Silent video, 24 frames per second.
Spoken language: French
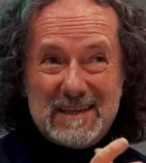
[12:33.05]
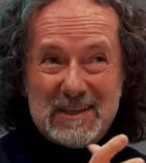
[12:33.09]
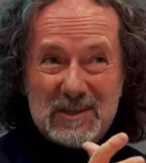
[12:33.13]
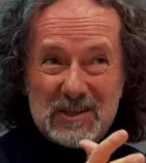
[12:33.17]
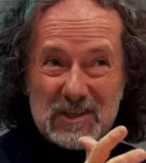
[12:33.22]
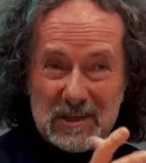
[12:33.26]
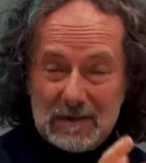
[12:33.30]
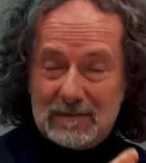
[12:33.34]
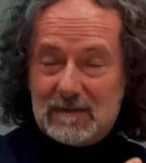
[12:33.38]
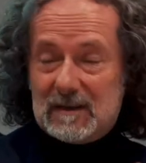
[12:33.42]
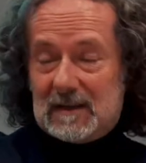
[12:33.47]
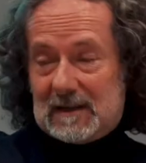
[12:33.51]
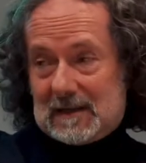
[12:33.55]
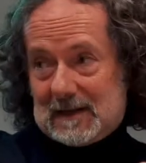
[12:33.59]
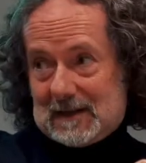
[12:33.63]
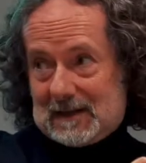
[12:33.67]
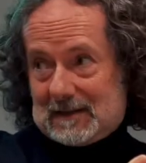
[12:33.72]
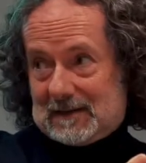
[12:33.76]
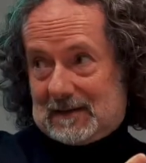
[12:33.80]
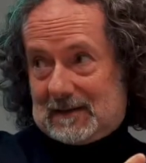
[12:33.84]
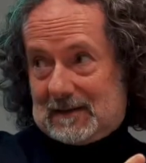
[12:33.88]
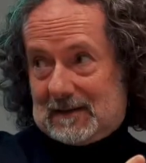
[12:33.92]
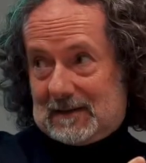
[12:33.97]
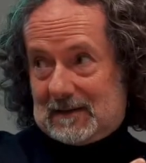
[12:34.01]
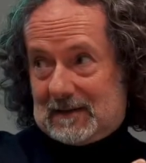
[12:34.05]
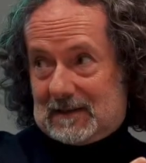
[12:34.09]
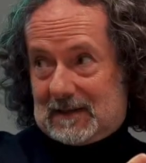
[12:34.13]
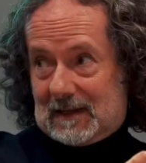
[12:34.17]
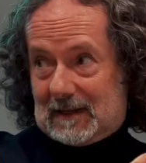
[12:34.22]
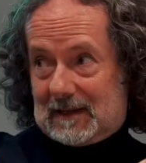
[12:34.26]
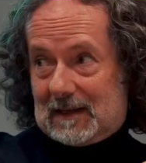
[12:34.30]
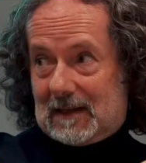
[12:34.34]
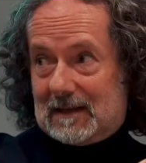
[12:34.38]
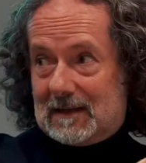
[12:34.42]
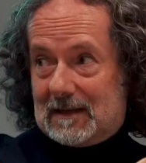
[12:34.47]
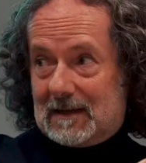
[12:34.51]
civitas,
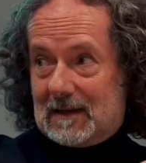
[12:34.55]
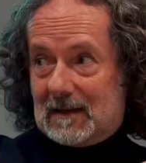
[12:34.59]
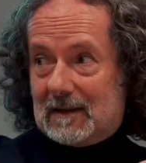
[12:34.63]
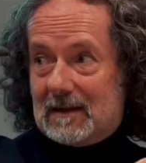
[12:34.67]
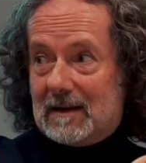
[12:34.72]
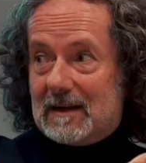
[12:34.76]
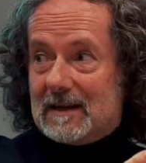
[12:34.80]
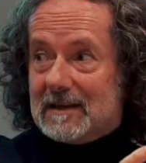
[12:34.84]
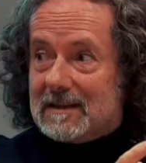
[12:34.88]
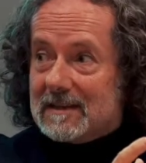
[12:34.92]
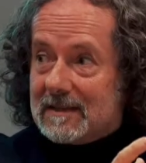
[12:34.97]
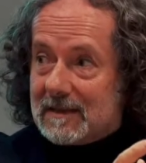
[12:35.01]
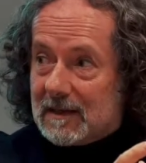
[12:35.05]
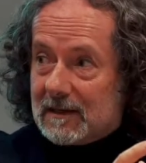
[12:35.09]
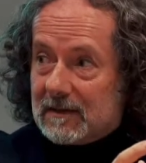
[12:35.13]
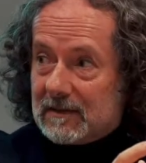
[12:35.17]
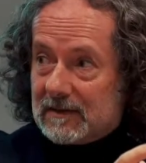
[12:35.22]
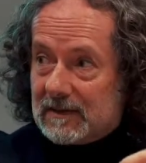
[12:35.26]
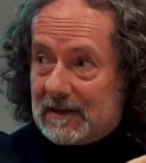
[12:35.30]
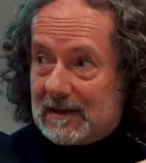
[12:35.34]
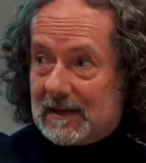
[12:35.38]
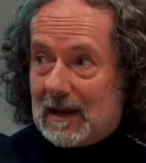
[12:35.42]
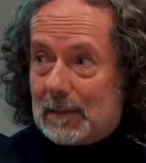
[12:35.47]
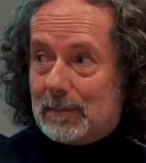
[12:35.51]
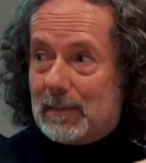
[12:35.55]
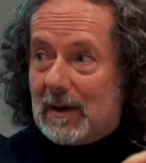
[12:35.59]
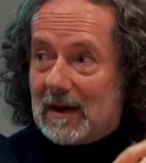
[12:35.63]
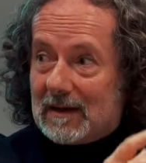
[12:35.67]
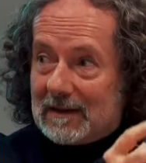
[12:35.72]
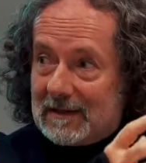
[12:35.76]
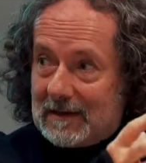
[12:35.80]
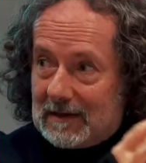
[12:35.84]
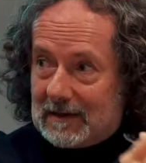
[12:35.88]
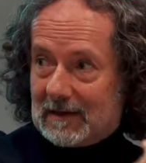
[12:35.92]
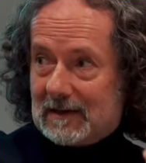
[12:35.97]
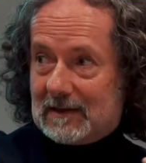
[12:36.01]
c'est-à-dire l'essence
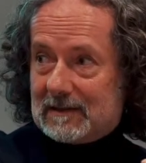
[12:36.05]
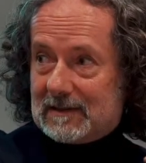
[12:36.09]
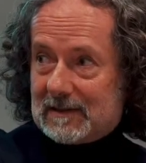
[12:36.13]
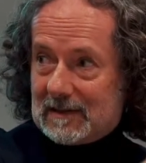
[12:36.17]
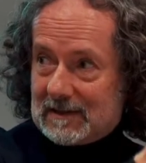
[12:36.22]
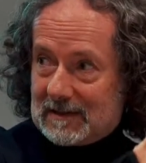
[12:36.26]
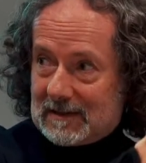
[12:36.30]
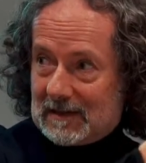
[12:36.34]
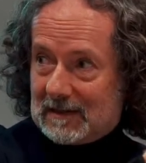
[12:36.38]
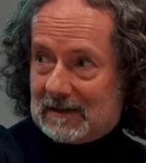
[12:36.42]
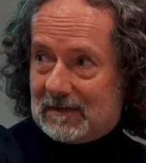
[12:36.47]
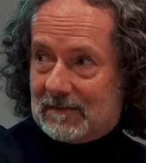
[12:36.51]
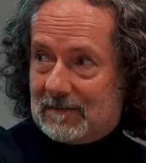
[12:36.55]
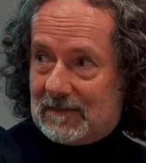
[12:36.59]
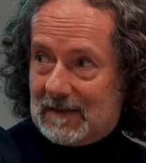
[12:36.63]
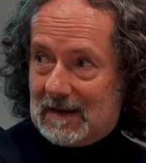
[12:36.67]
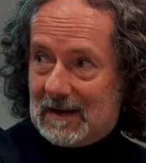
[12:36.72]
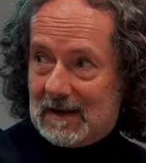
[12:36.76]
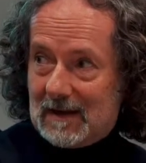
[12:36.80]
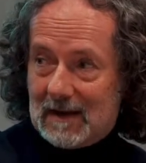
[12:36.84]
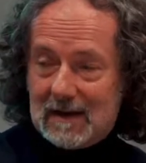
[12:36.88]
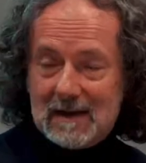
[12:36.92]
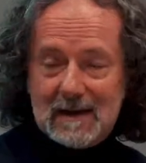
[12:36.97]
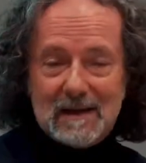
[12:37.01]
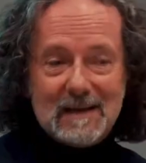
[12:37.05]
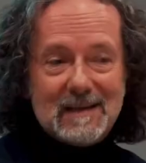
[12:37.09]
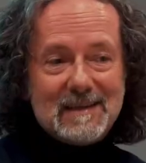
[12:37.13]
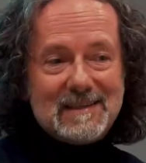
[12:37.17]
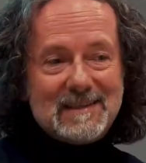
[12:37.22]
d'appartenance à cette ville,